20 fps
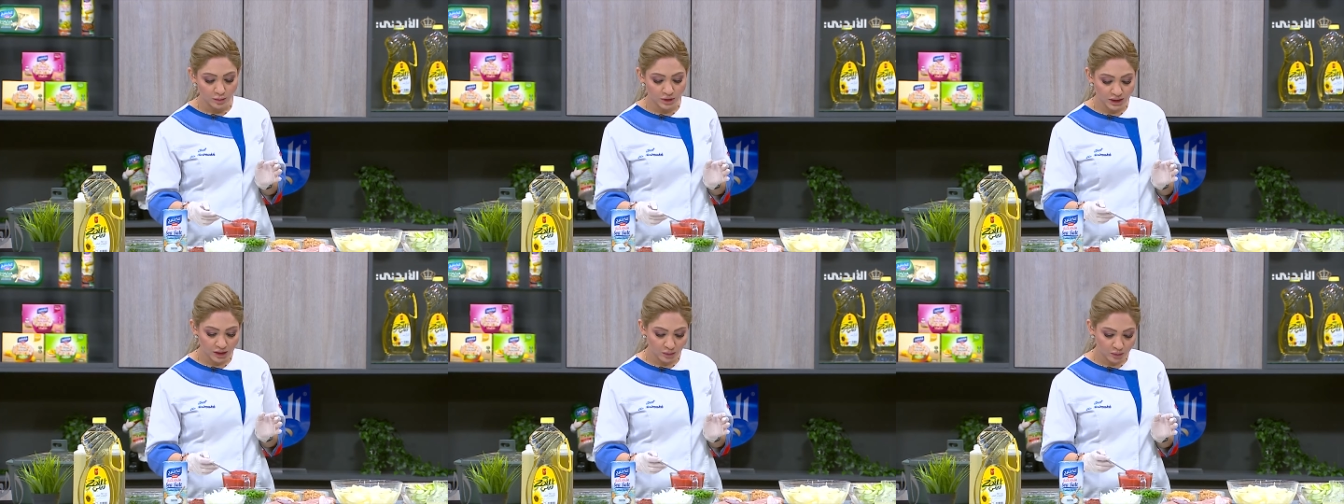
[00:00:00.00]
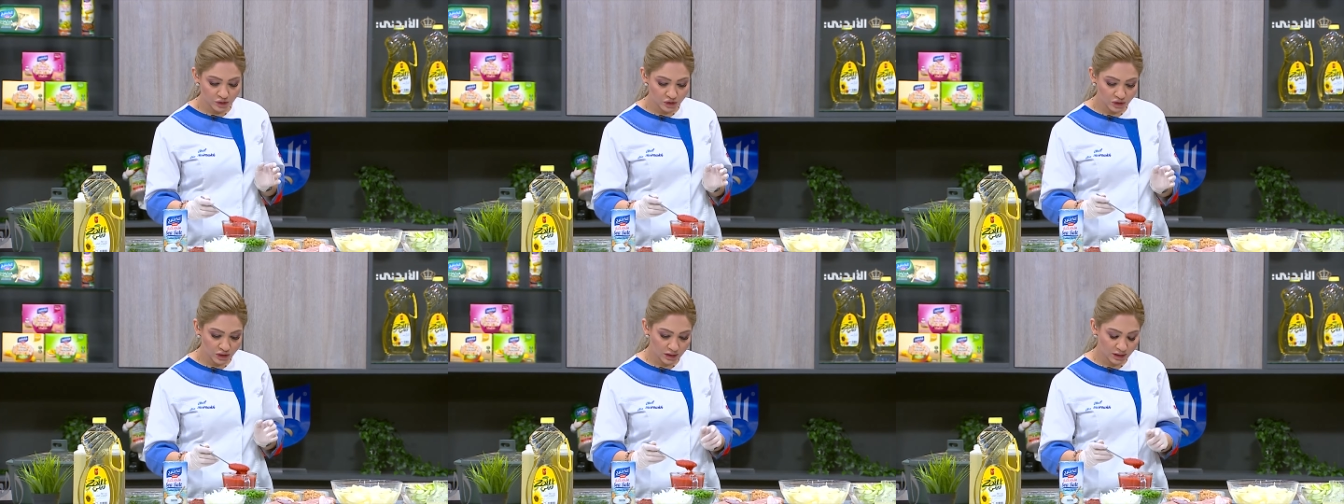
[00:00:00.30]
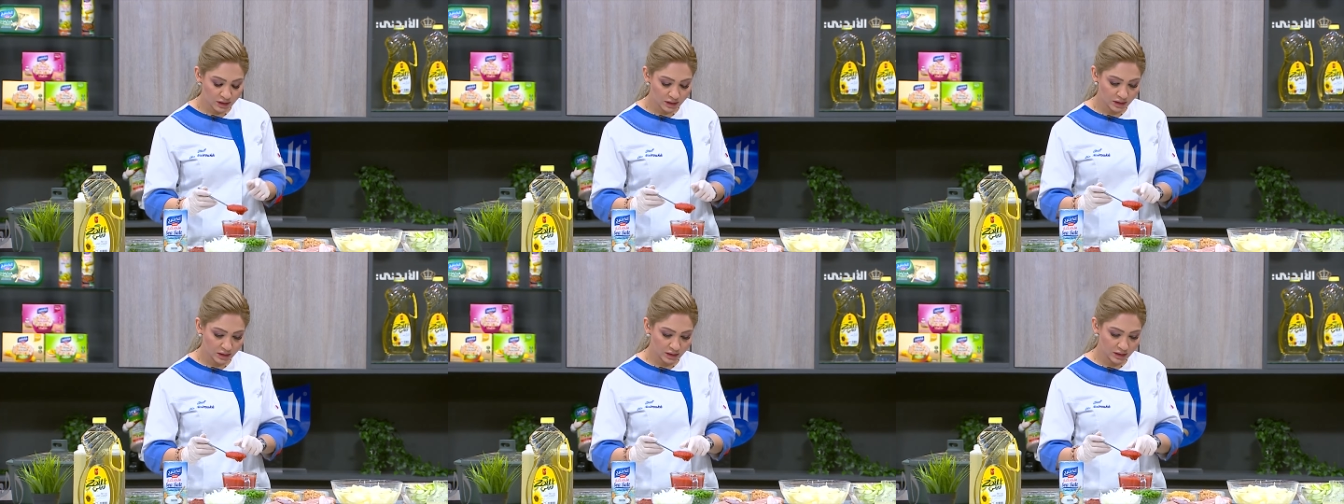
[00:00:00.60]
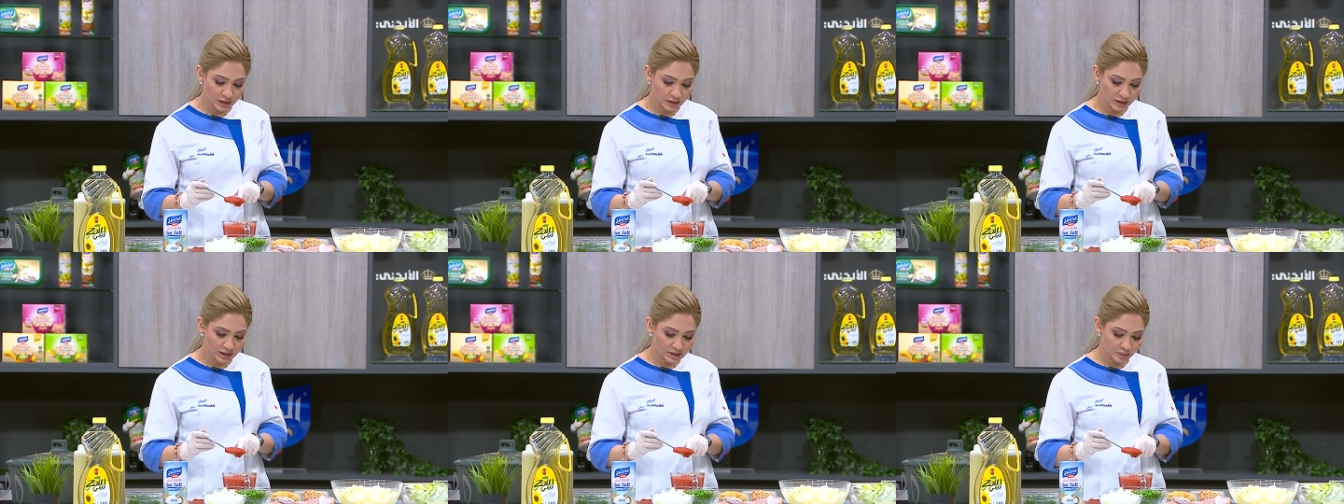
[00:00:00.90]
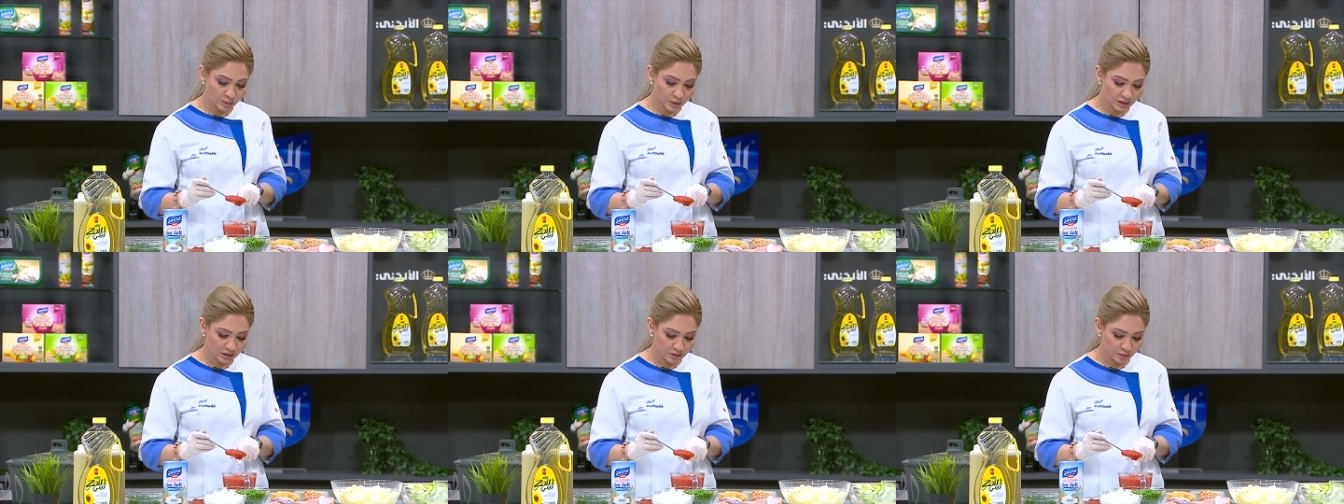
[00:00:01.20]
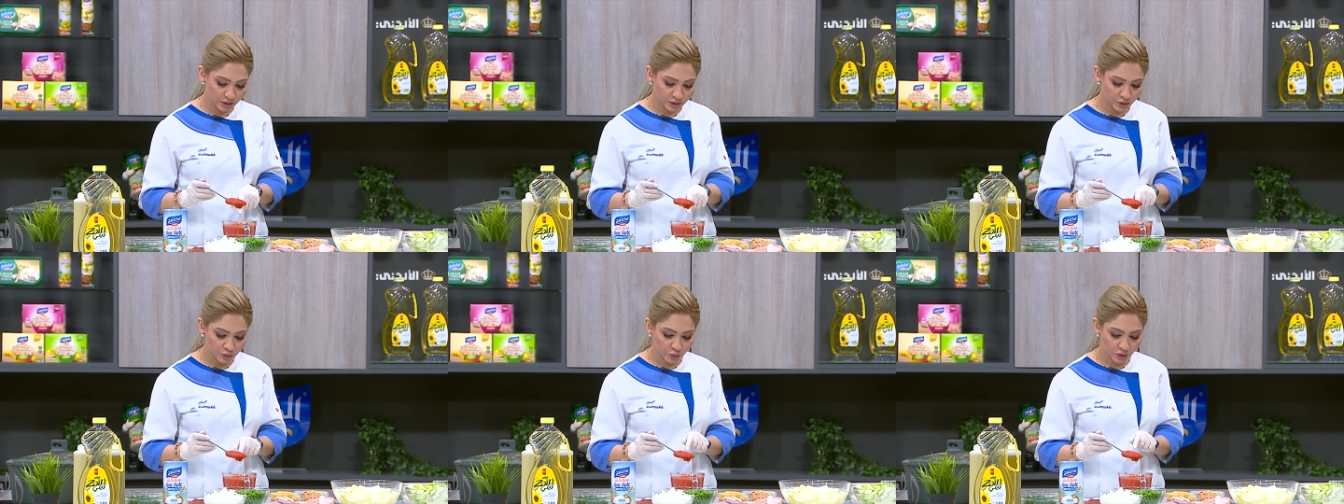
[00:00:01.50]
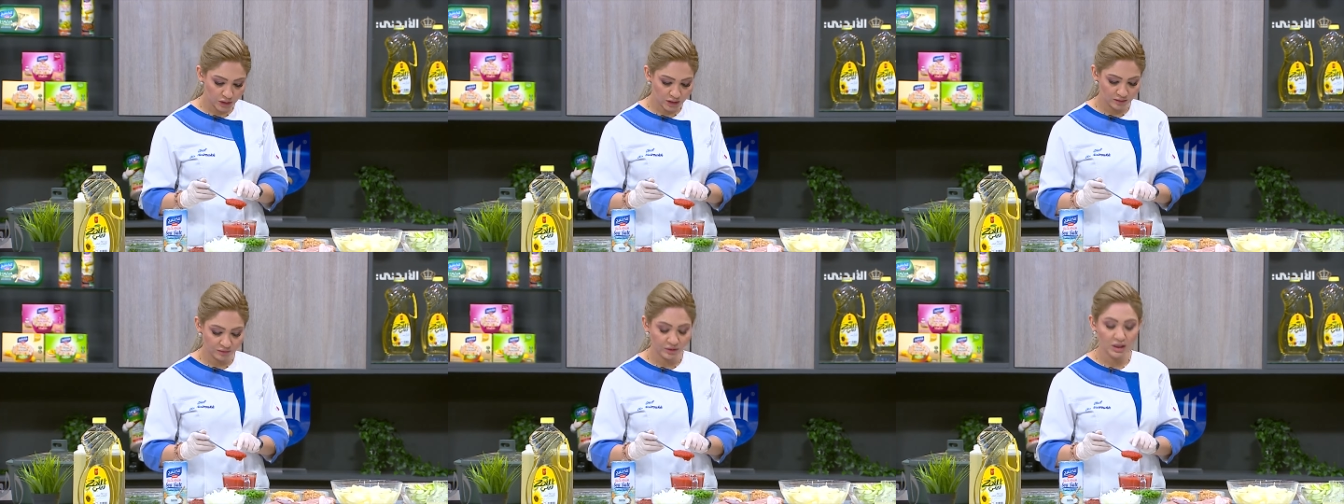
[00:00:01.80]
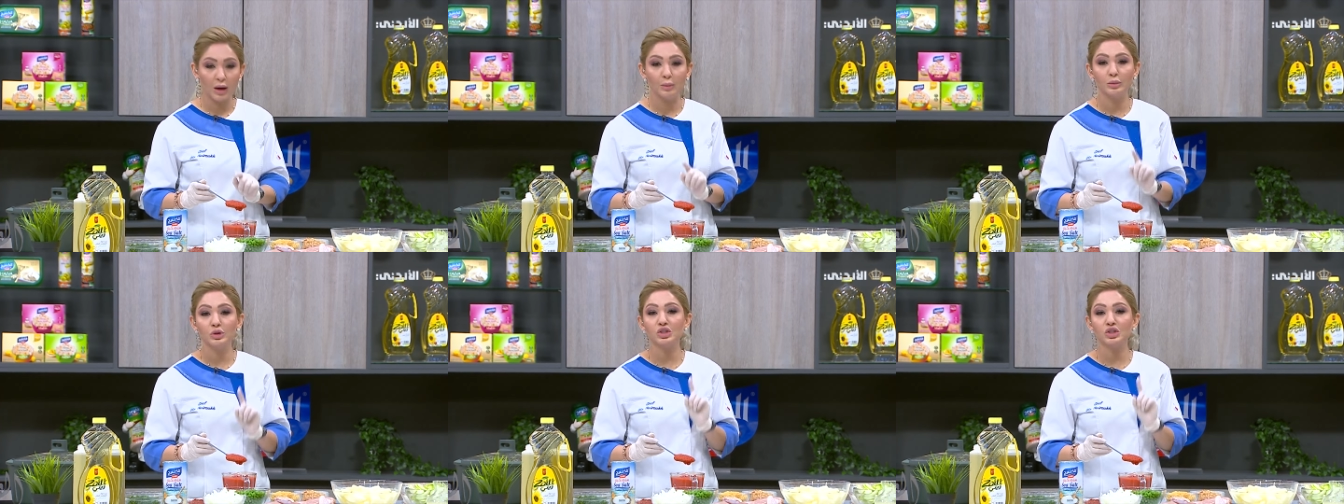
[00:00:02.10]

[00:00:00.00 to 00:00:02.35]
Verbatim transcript: بدي اورجيكي نسبه البندوره اللي فيها